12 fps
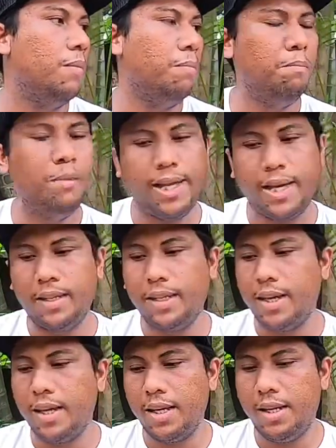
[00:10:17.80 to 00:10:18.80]

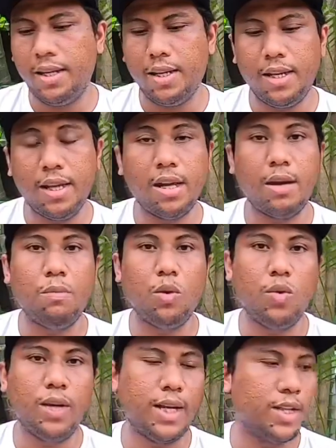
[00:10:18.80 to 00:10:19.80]
blanknya ini dia
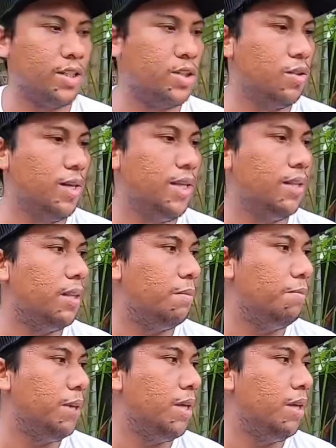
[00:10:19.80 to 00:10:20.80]
menggunakan sulit
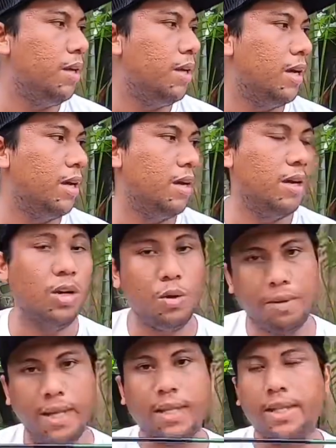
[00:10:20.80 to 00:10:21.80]
tapi uh,
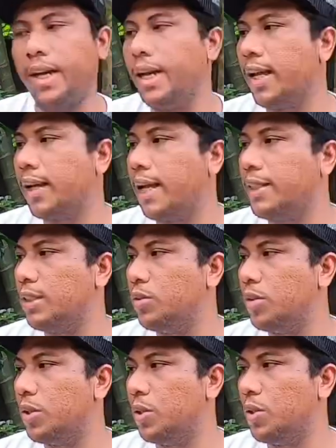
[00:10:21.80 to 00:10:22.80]
lumayan ringan guys
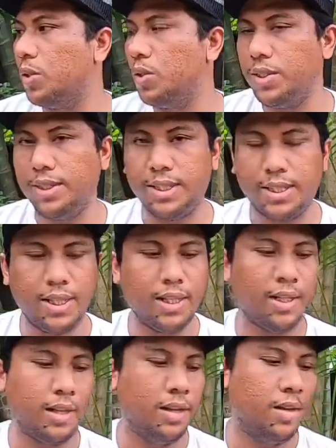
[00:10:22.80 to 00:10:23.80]
untuk
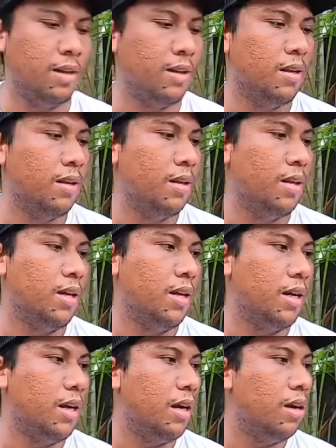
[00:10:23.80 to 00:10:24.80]
jiggingnya
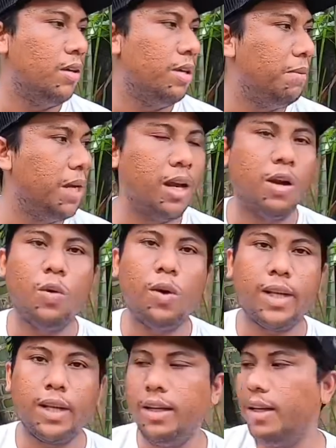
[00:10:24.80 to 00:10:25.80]
kalau dibilang
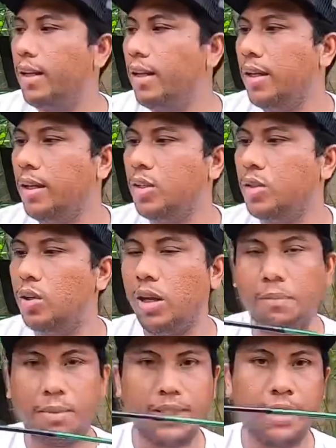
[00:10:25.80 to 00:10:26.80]
kuat ini sudah
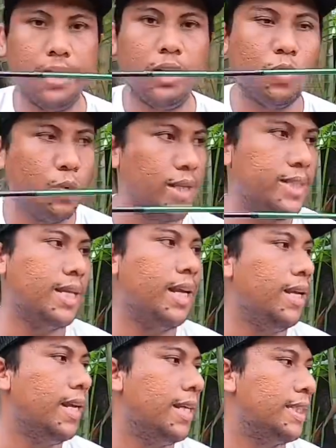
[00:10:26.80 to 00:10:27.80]
pasti kuat
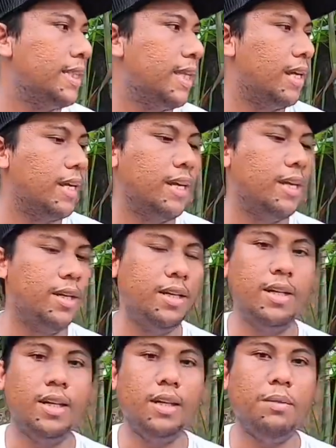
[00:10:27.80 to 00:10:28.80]
sekali guys karena
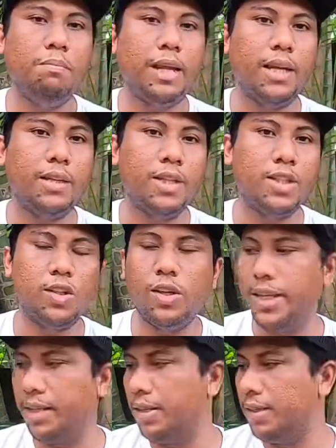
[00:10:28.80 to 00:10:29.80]
ini blanknya
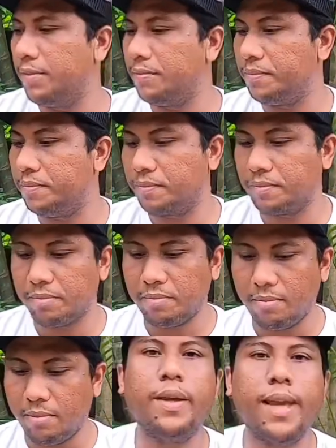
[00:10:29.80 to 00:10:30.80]
sulit
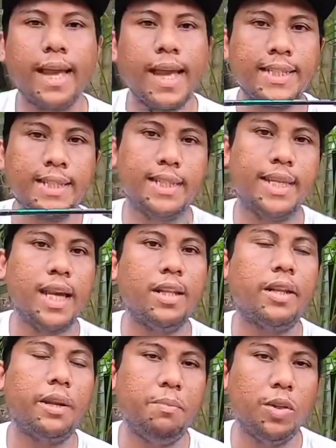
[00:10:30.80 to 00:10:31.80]
oke okay guys sekian
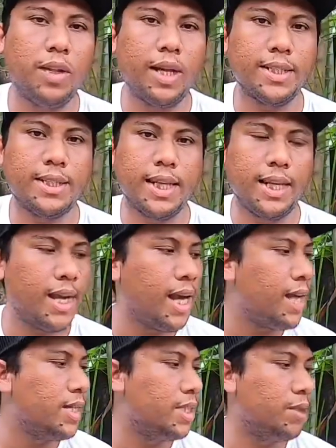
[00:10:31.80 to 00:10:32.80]
review dari
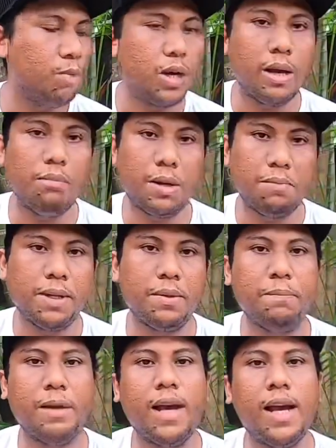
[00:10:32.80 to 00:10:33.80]
saya semoga
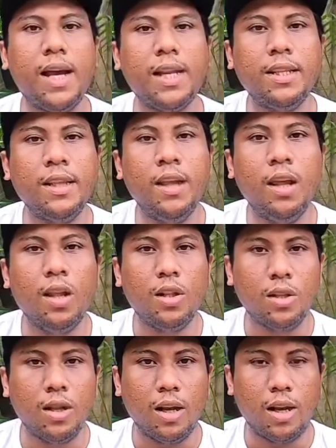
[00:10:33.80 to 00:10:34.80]
bermanfaat
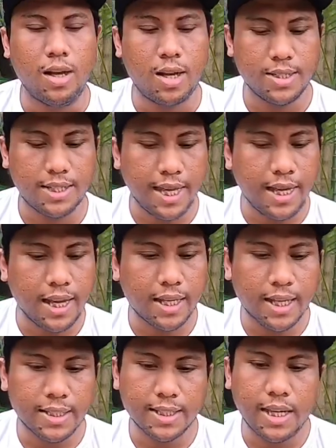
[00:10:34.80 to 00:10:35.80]
Eh, saya
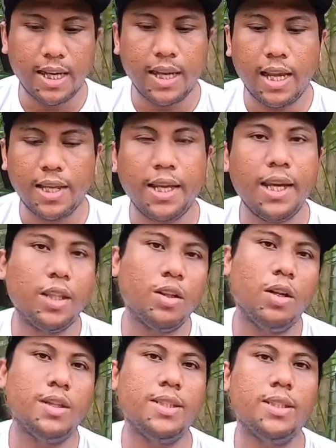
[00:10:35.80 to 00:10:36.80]
ingatkan sekali lagi,
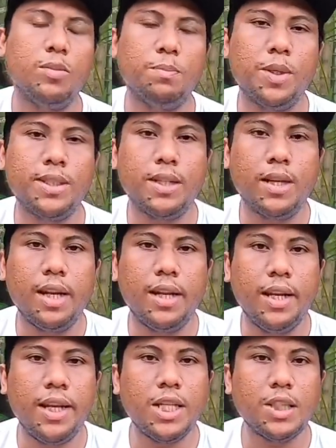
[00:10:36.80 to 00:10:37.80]
tolong di support channel
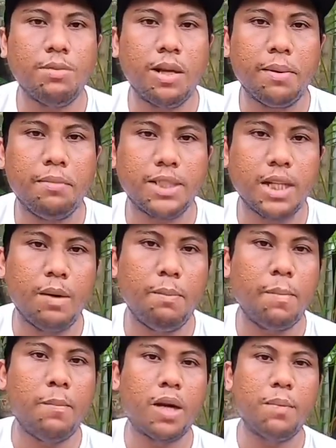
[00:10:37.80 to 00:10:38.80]
ini supaya bisa
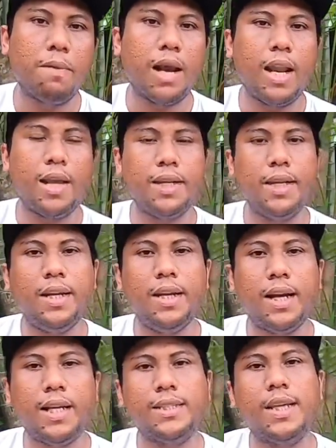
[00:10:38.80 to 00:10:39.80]
lebih berkembang lagi
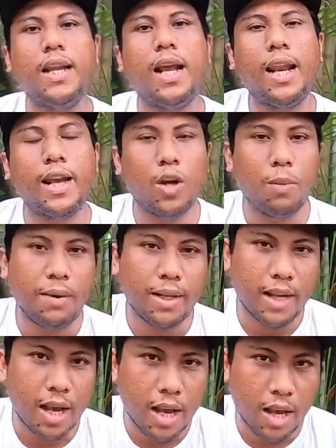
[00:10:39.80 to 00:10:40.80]
dengan cara like, comment,
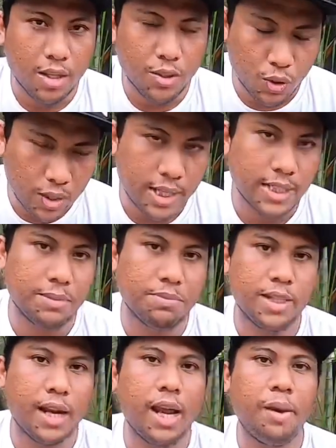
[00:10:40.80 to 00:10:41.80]
dan juga
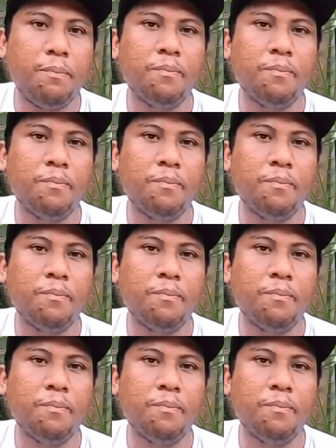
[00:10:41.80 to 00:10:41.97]
subscribe.